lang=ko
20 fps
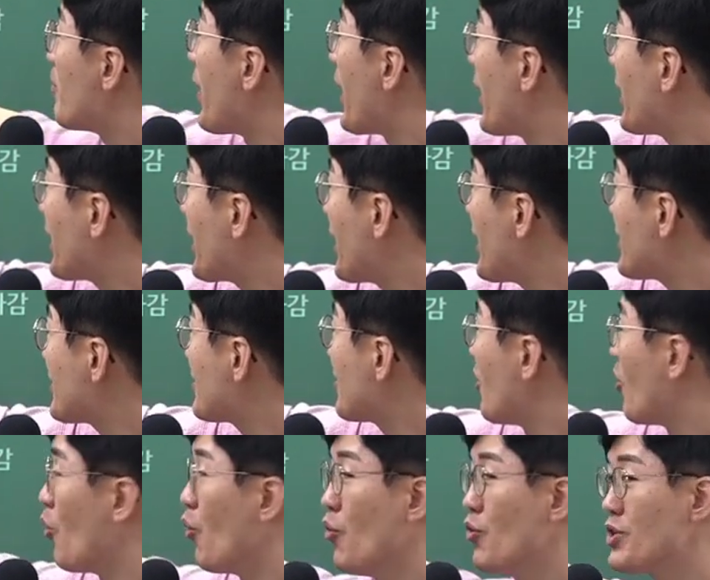
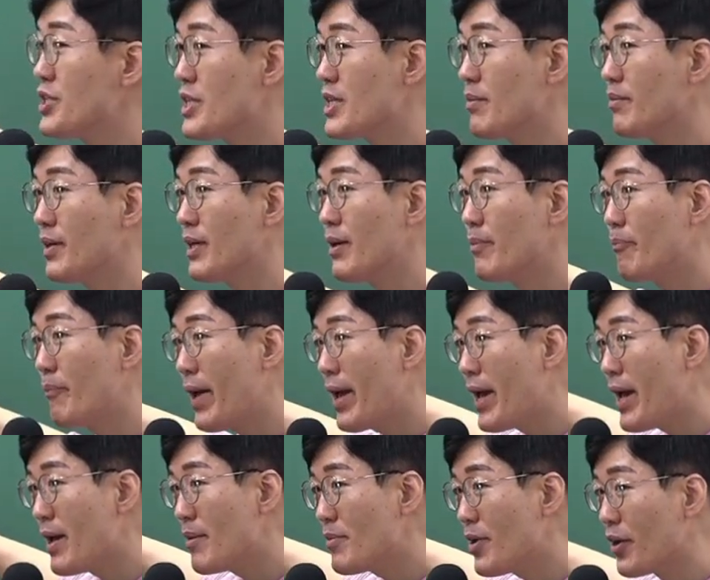100에서 50을
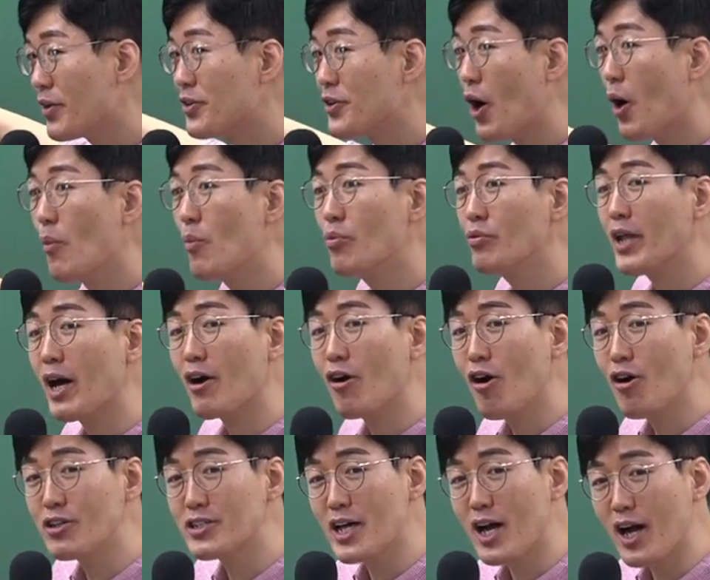빼면 0보다
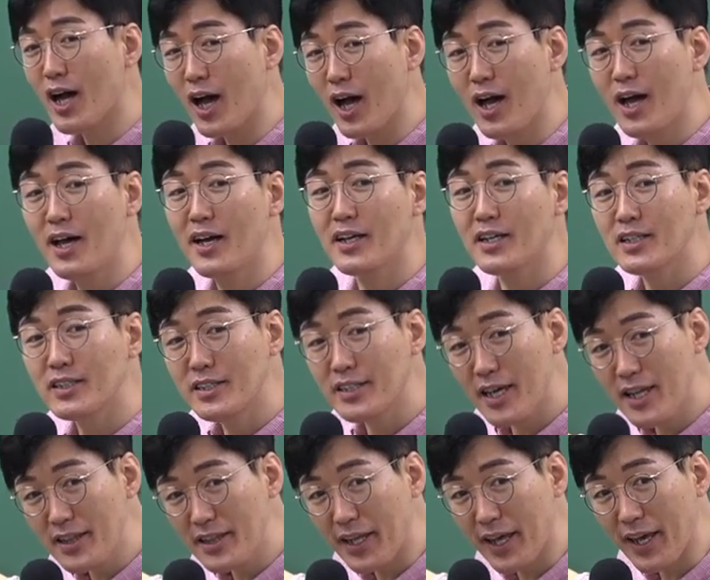커 작아.
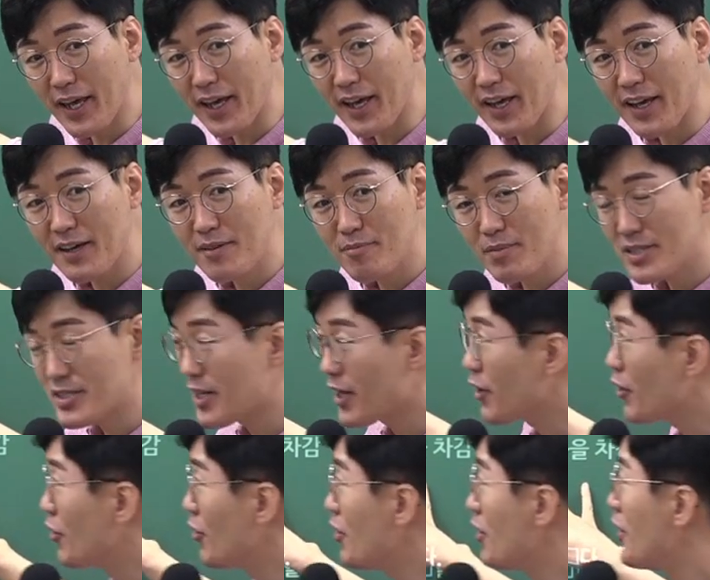크겠네.
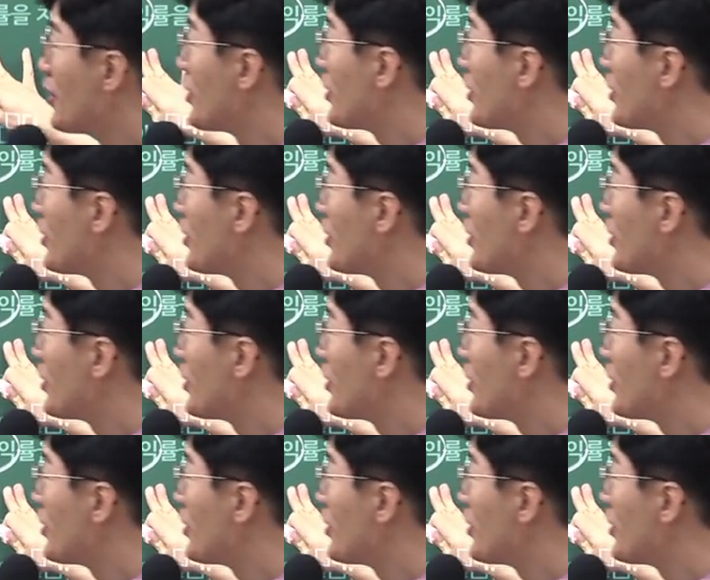맞아요.